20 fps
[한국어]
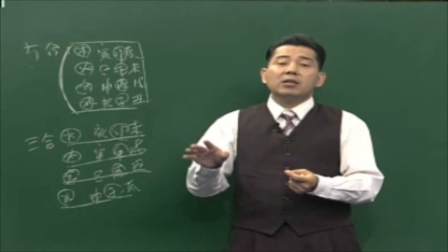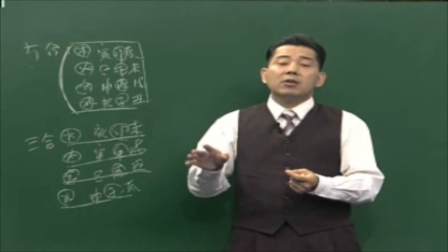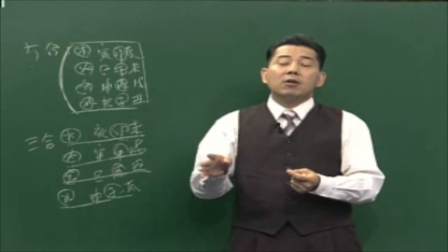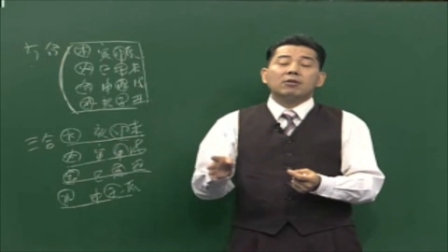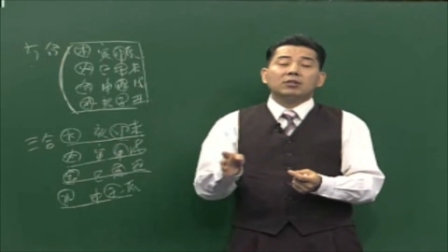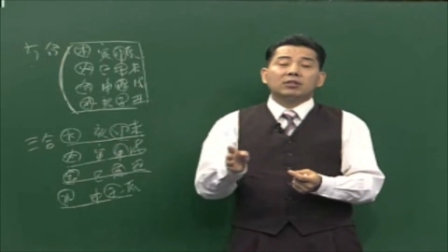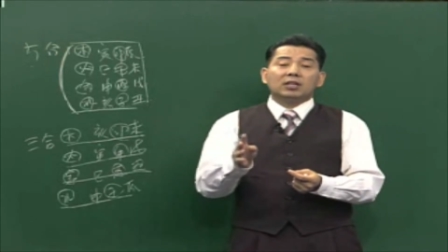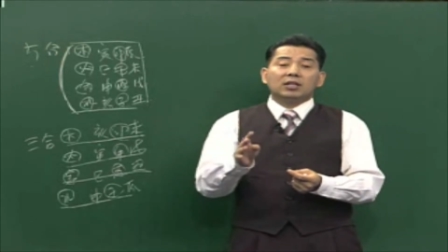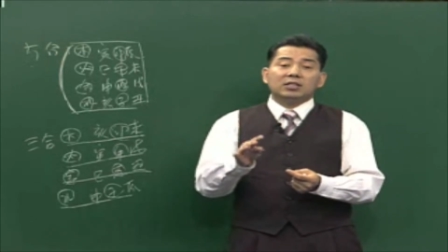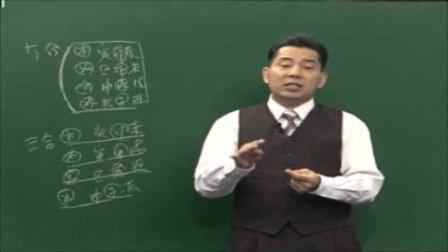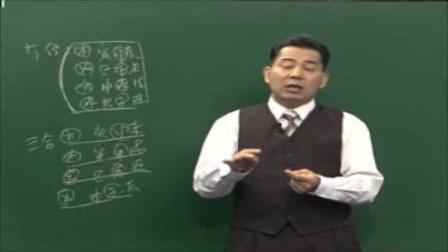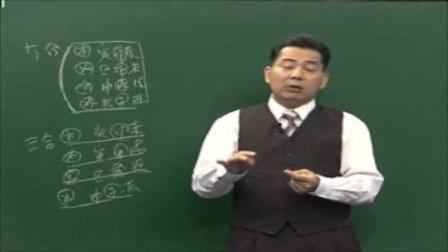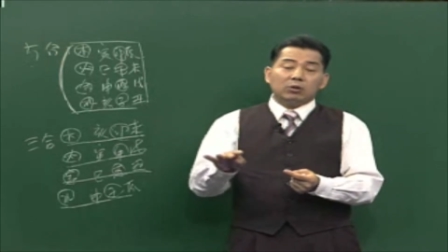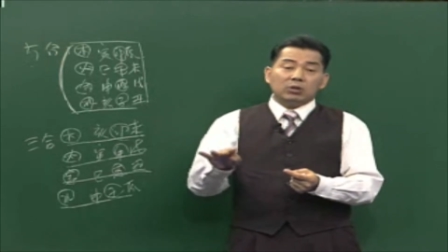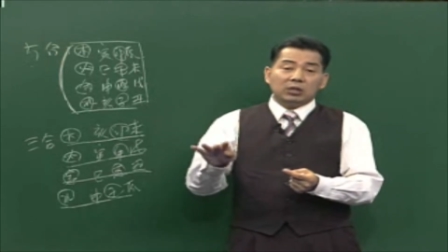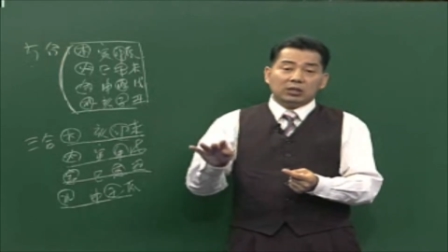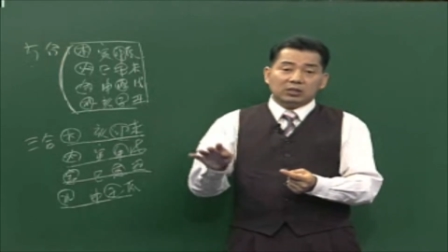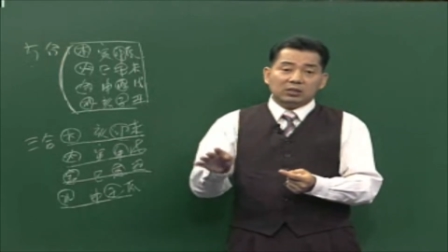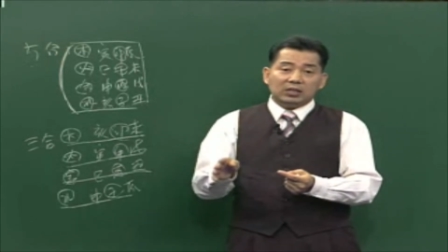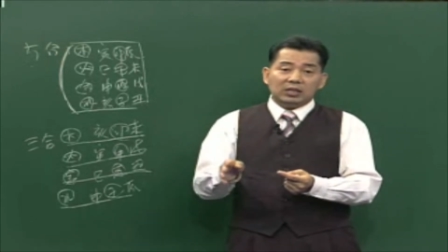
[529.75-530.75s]
형살의
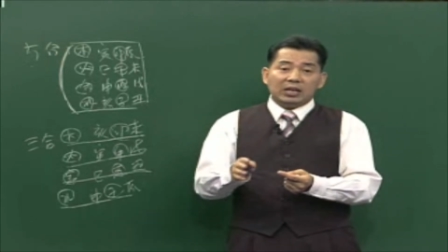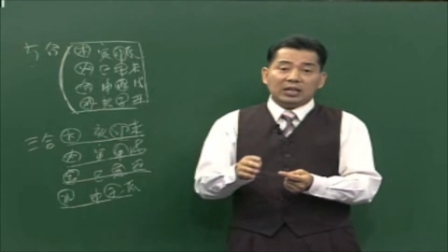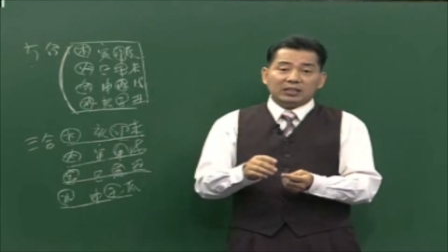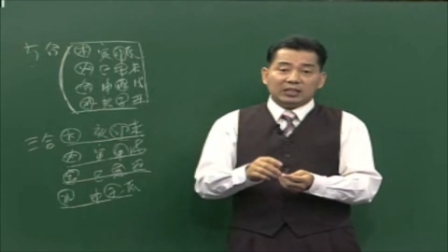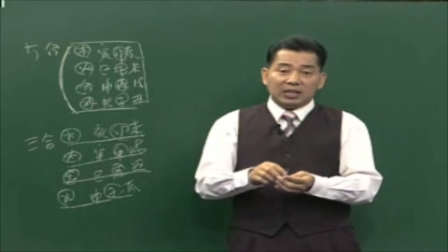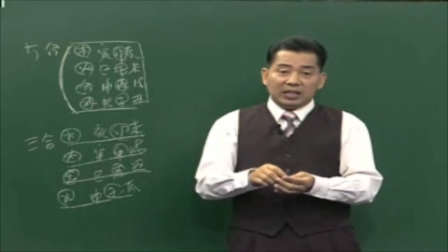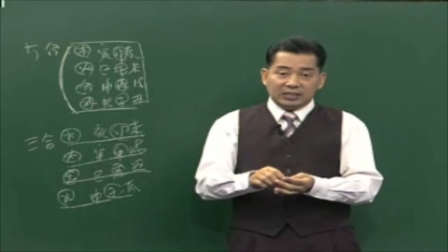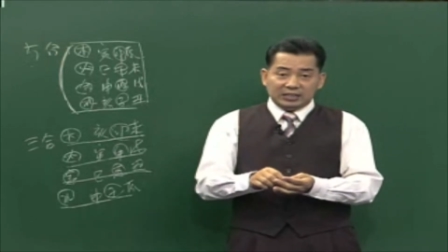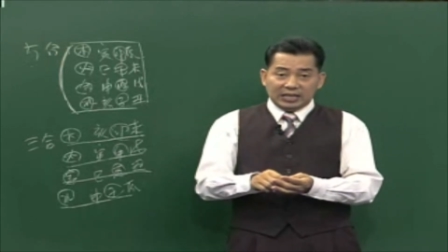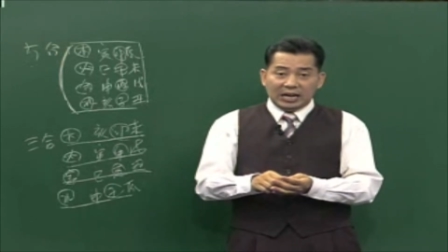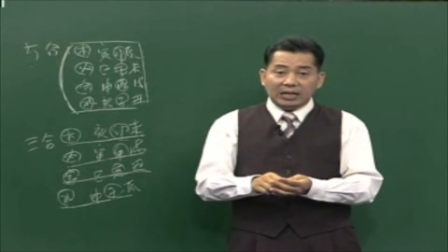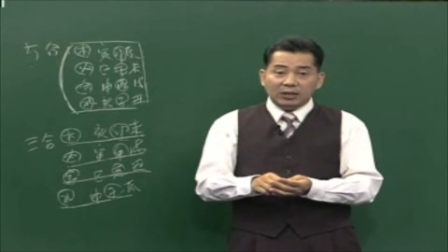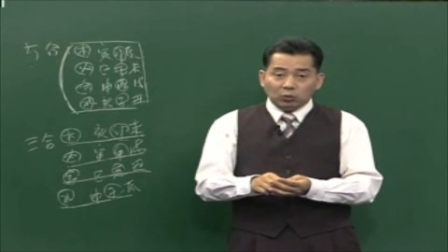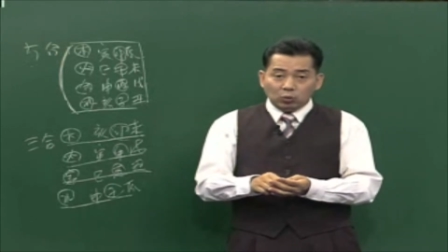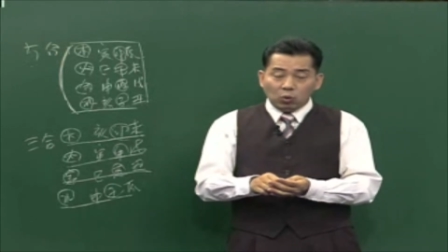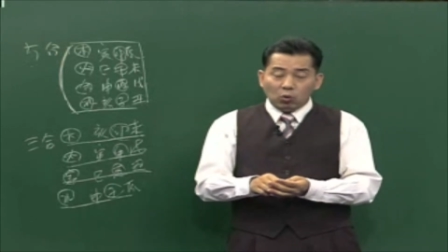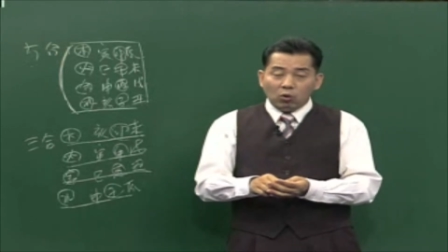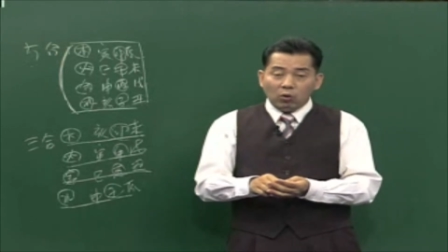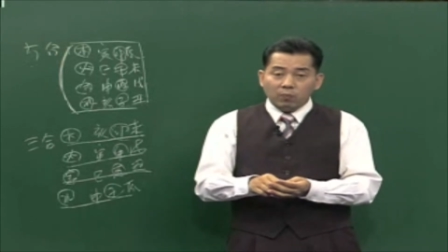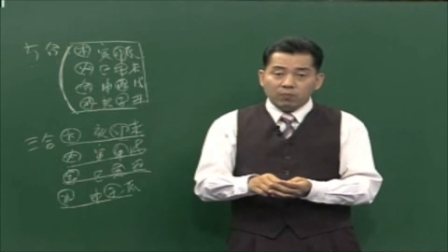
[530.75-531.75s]
작용이 크게 나타나지
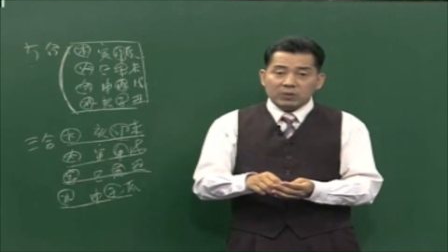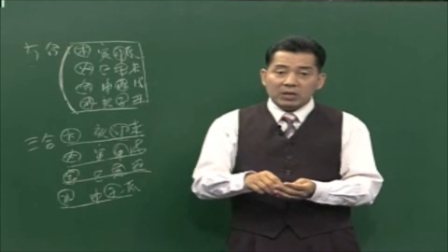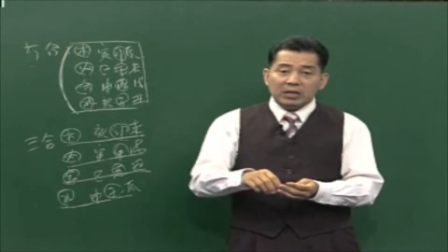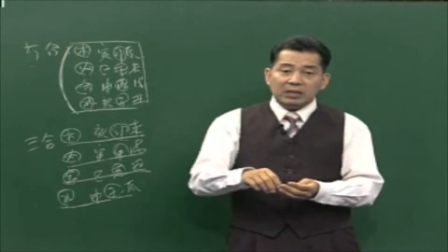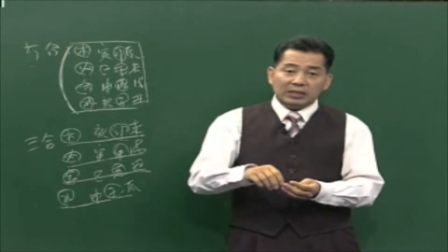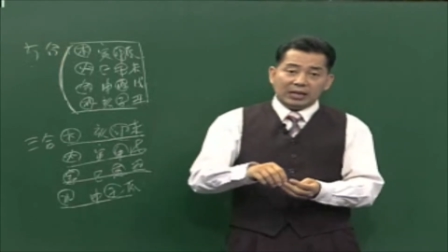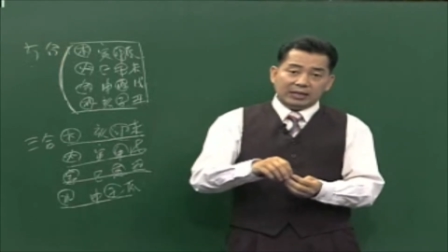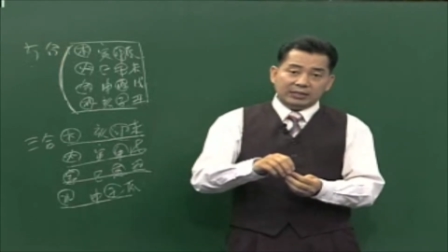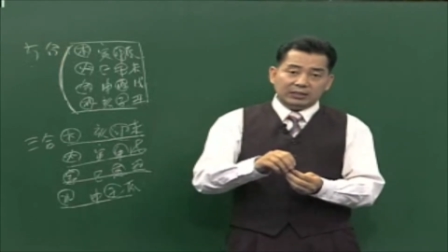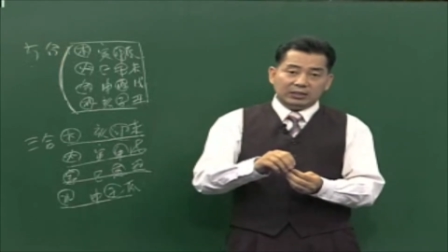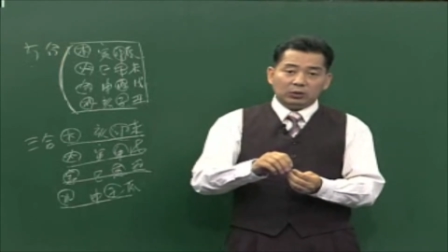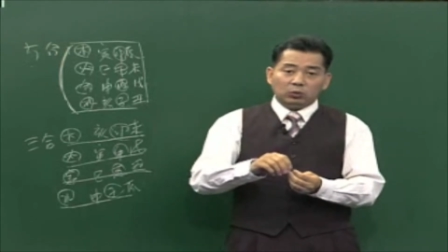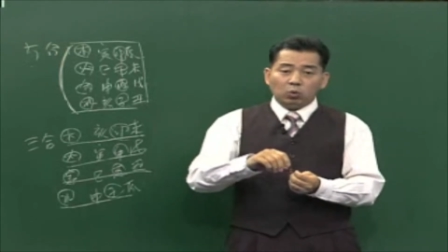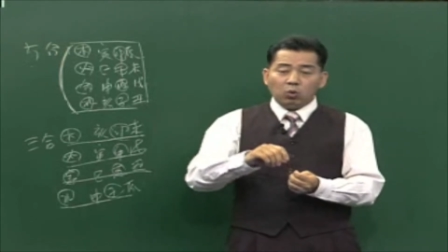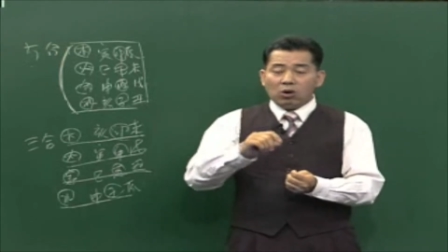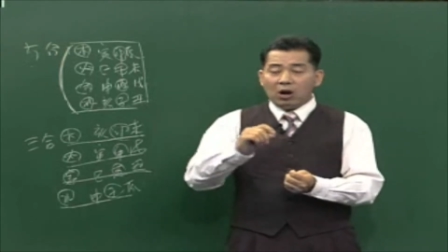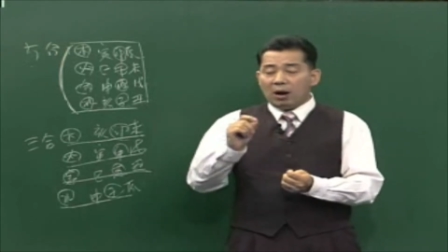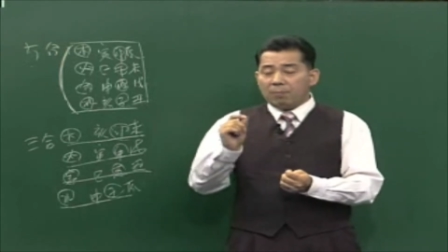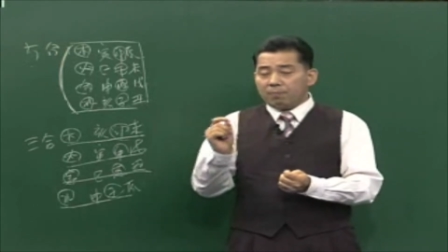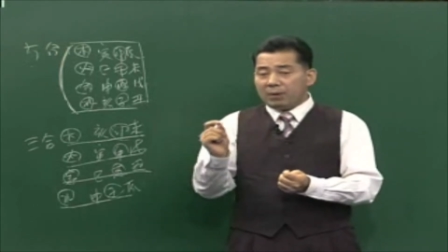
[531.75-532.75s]
않고 단지
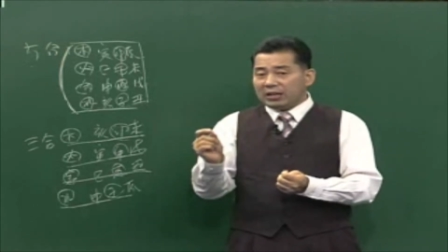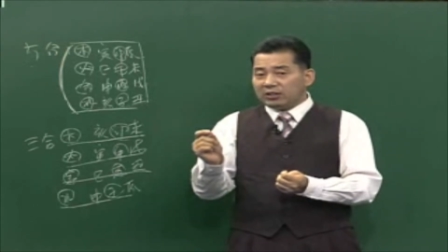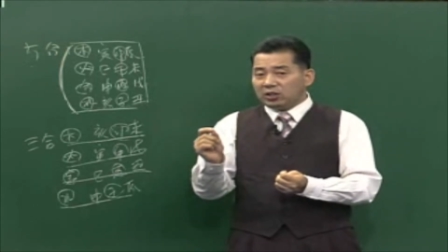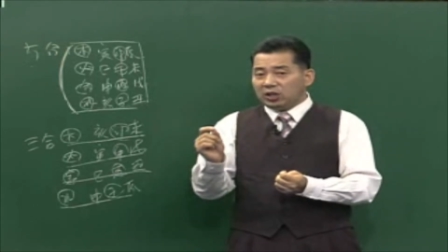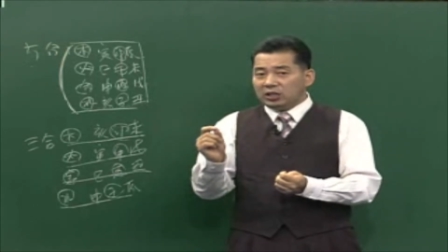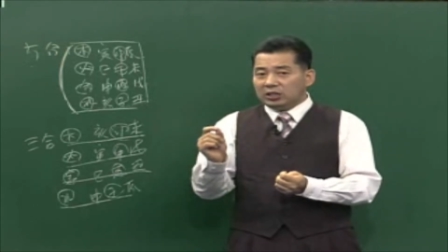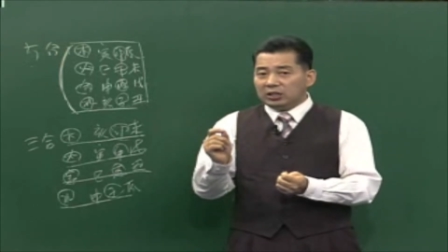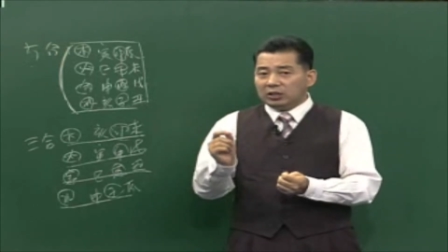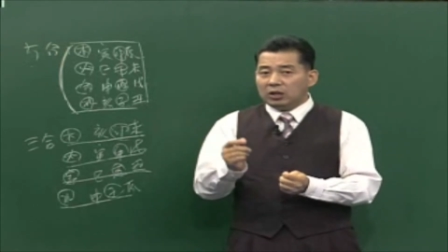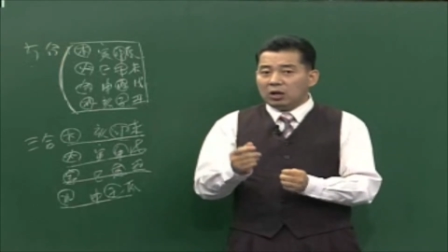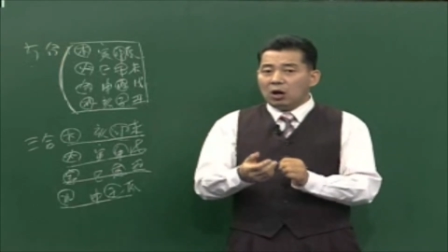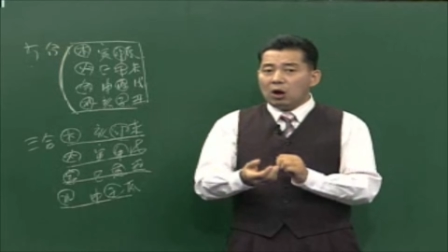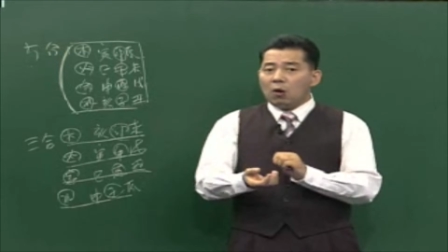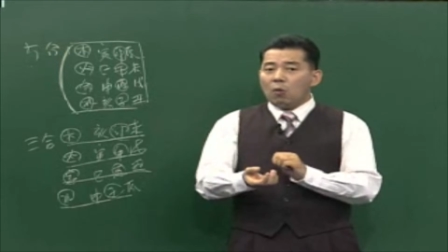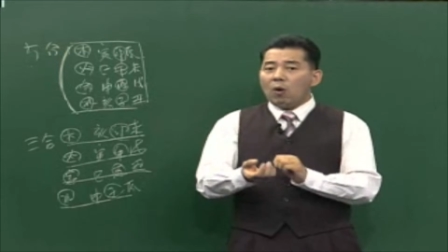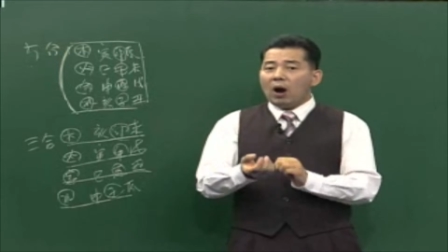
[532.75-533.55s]
토가 빠져있는